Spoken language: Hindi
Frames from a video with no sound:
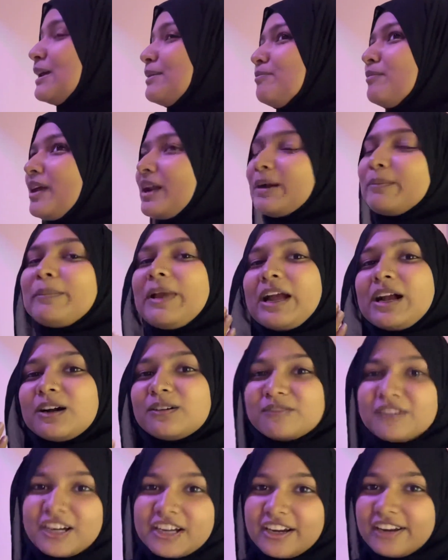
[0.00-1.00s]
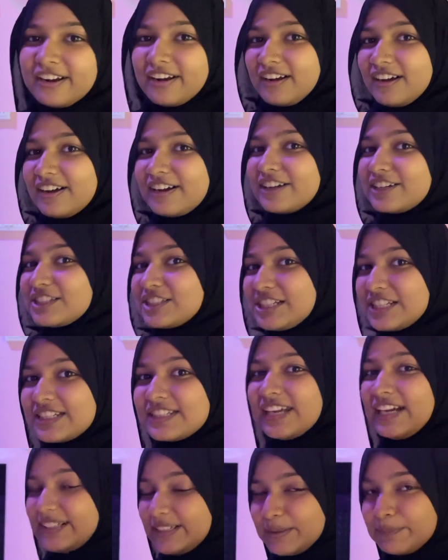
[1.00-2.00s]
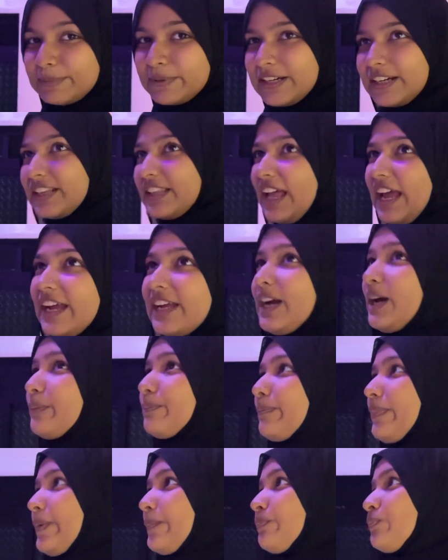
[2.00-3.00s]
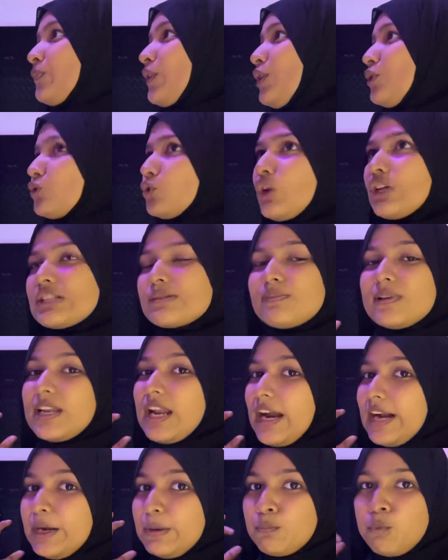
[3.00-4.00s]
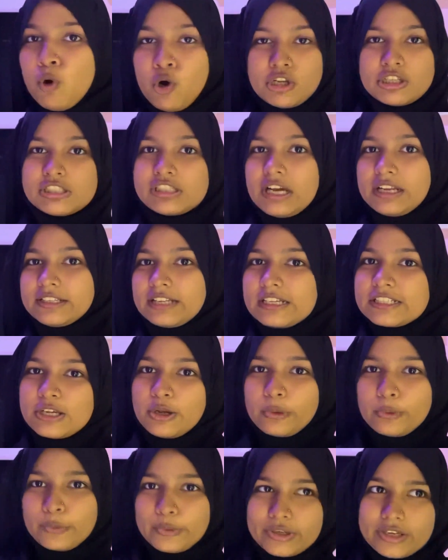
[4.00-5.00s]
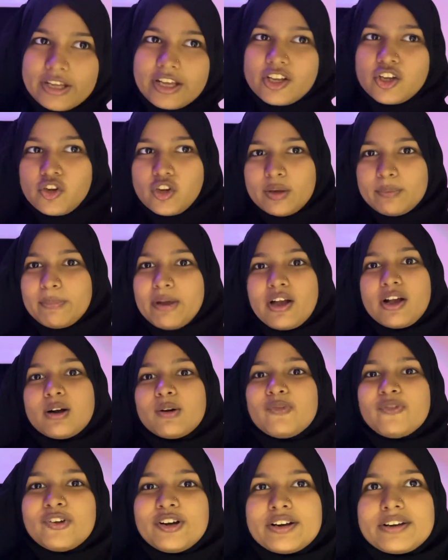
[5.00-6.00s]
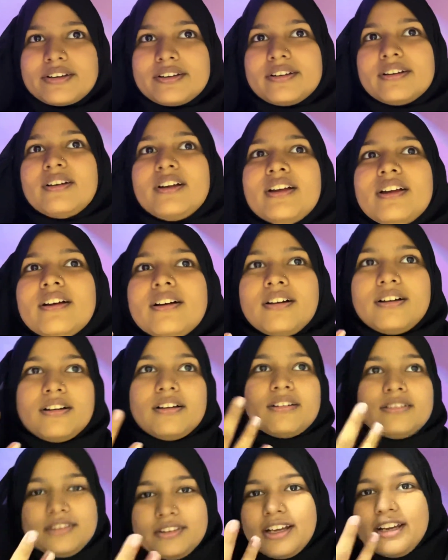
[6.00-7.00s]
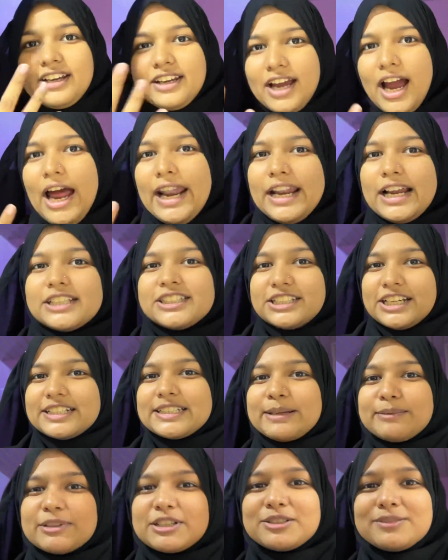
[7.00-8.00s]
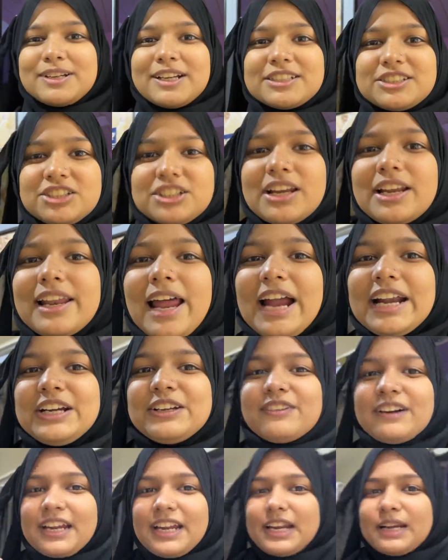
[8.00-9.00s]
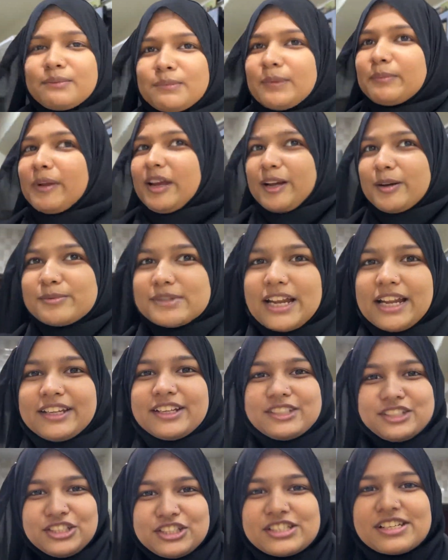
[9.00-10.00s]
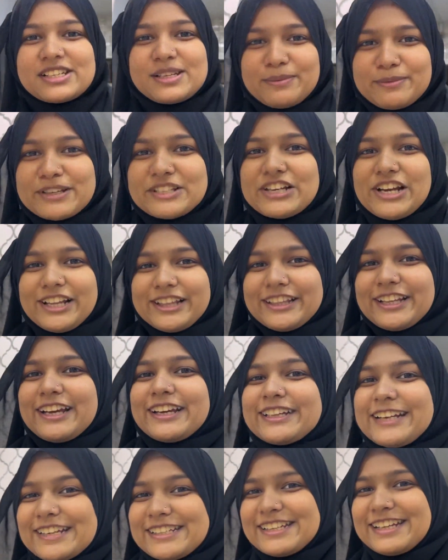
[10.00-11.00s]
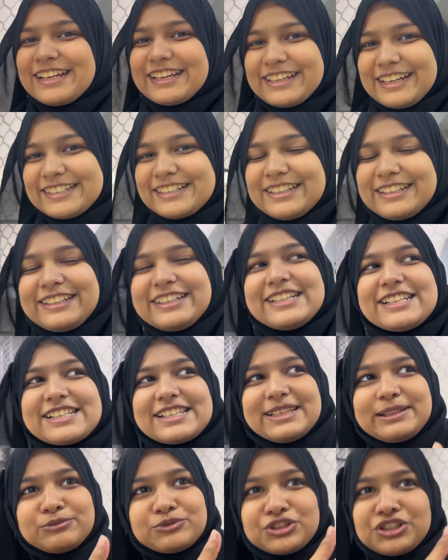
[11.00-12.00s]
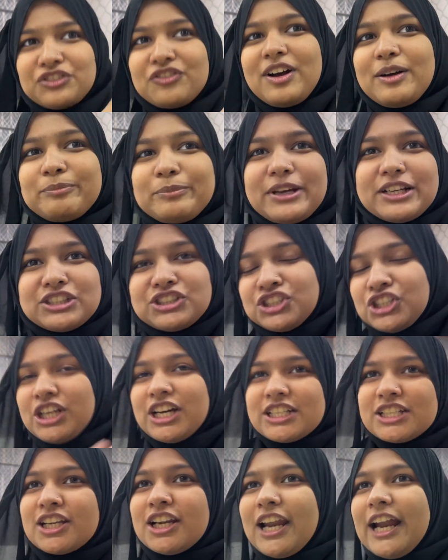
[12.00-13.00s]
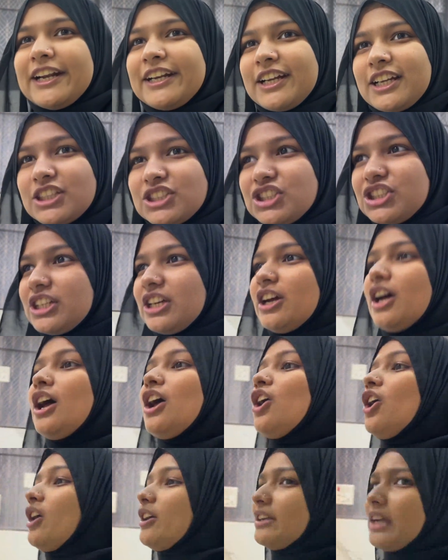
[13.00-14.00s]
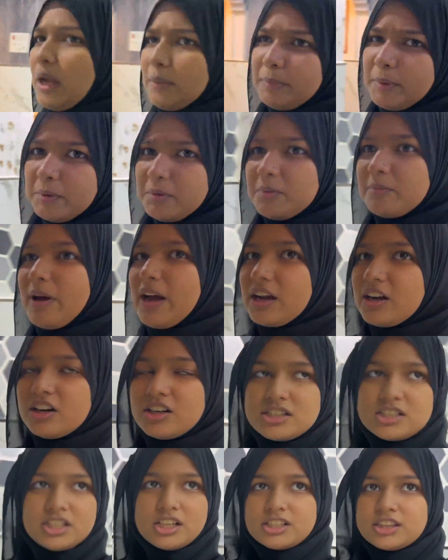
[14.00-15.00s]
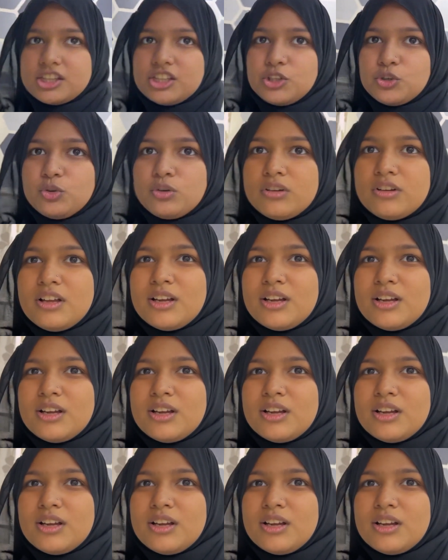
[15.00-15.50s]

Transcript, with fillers: मेरा मेकअप वगैरह का हर चीज़ सेटअप करना है यहाँ पे तो इसमें लाइट बहुत ज़्यादा ज़रूरी है क्योंकि मेकअप फिर दिख के आना चाहिए समझना चाहिए लाइट वगैरह में मेकअप ज़्यादा अच्छे से समझ आता है कैसे है कैसे नहीं इसलिए मुझे वहाँ पर अच्छी खासी लाइटिंग चाहिए यहाँ पर भी मैं कर सकती हूँ